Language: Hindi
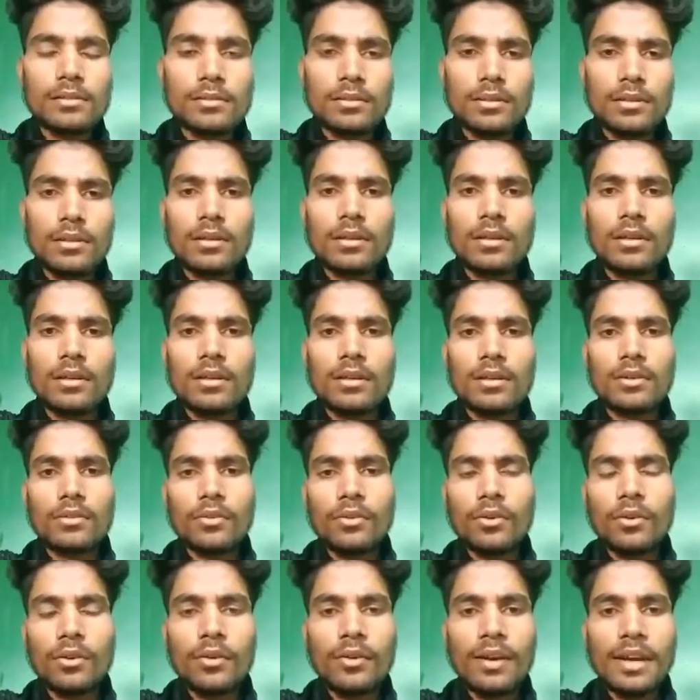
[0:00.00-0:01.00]

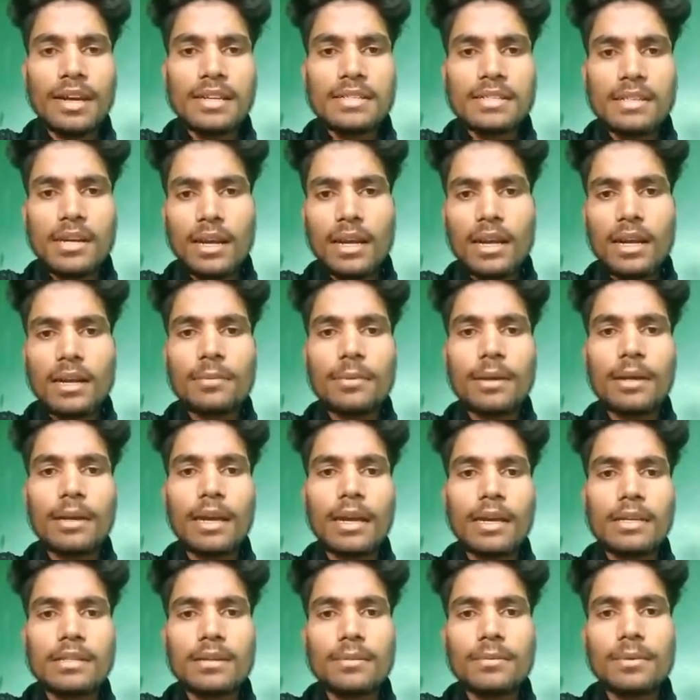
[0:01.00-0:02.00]
कोरोना वायरस का एक भी
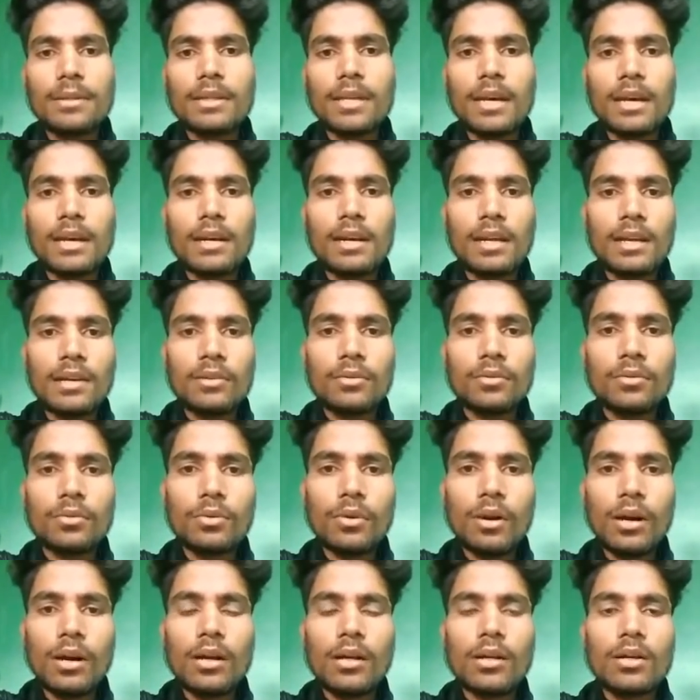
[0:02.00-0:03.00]
केस अभी तक नहीं
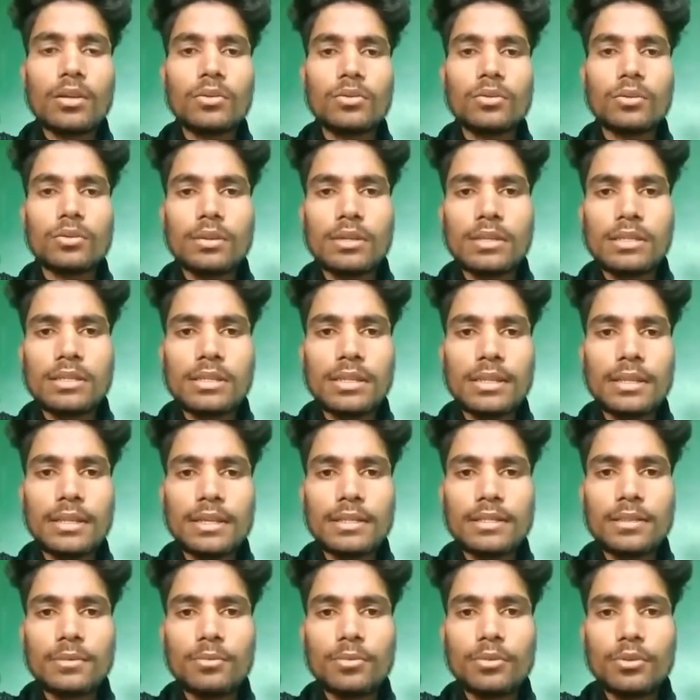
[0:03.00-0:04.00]
हुआ तो
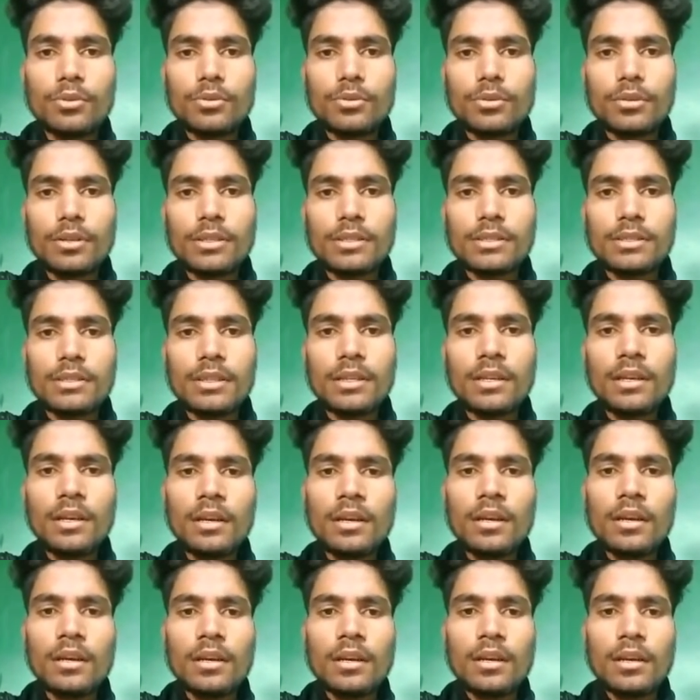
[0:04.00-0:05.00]
इसलिए जम्मू यूनिवर्सिटी
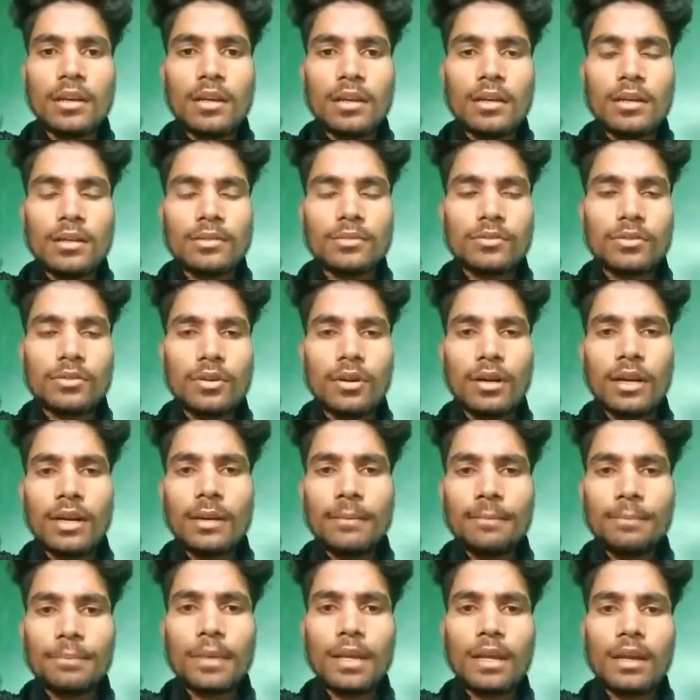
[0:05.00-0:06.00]
जो
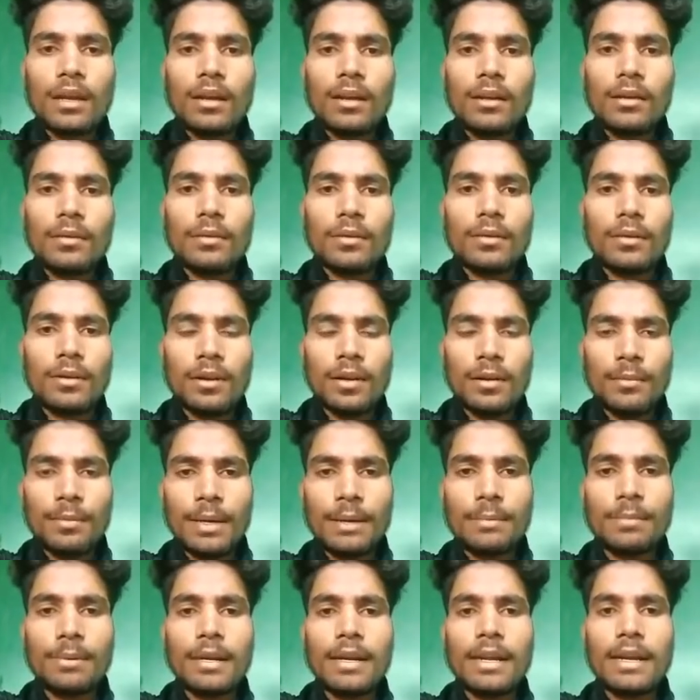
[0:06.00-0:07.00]
है
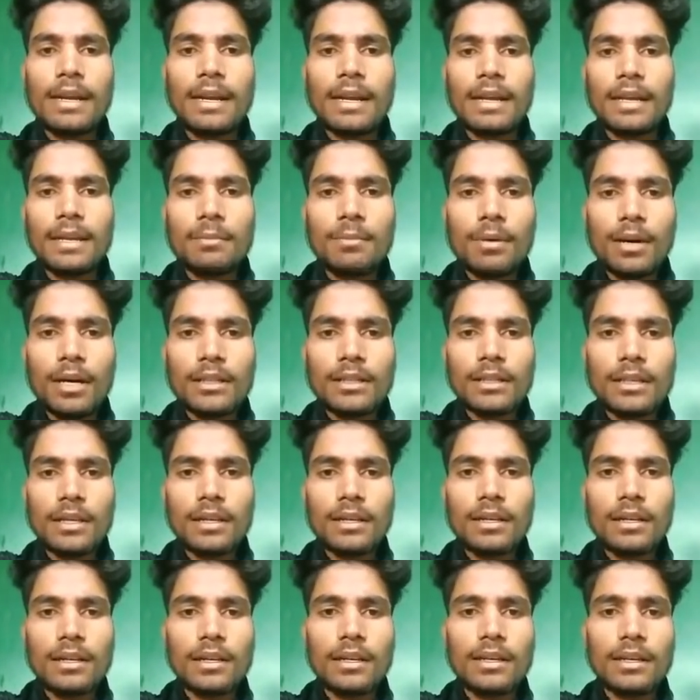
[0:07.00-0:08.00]
पेपर लेने की बात
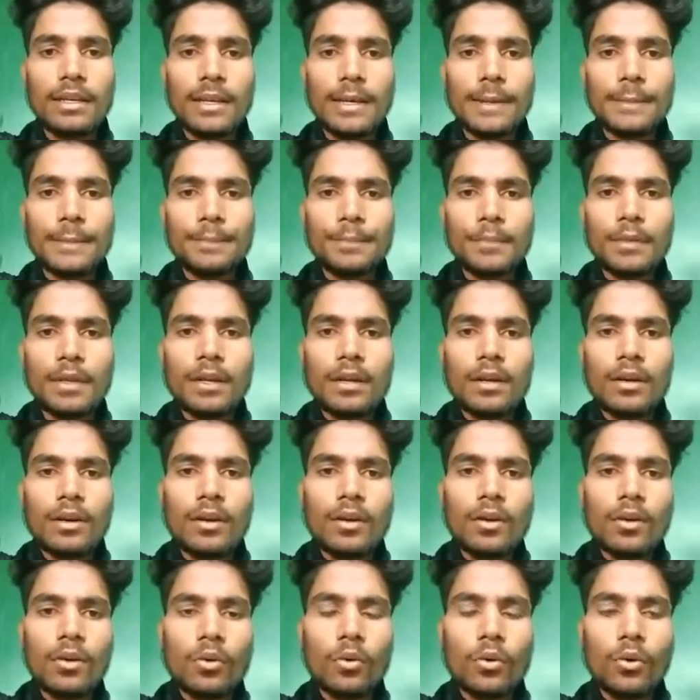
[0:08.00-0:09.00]
कर रही है
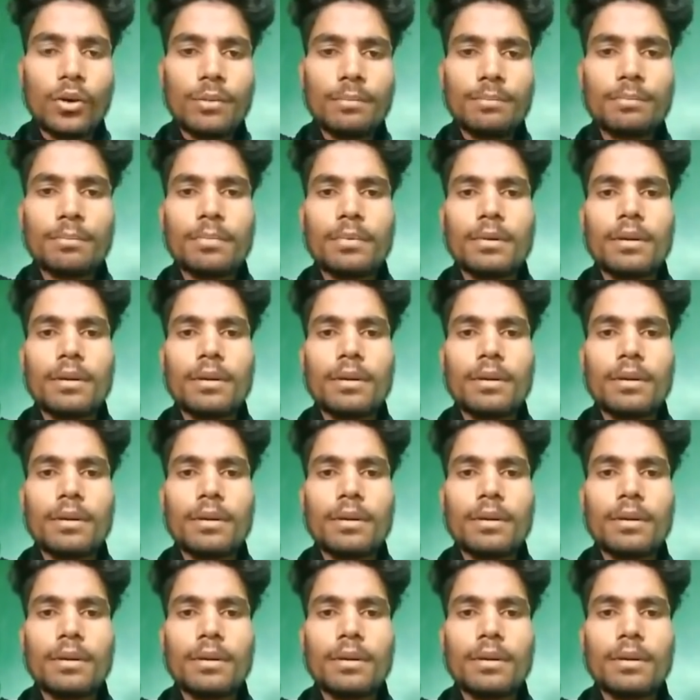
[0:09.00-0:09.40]
और